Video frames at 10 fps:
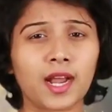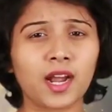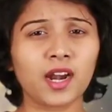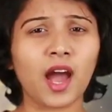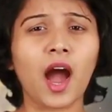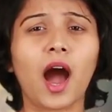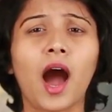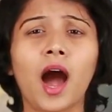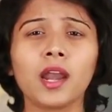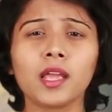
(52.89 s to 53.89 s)
ఎక్కడ
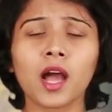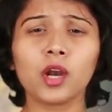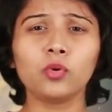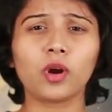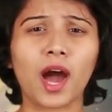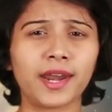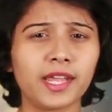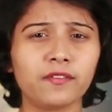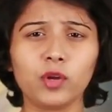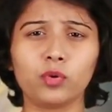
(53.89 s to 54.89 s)
ఆలయాలు
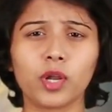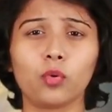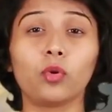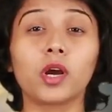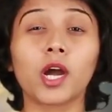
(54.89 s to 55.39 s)
అనేవి ఉండవు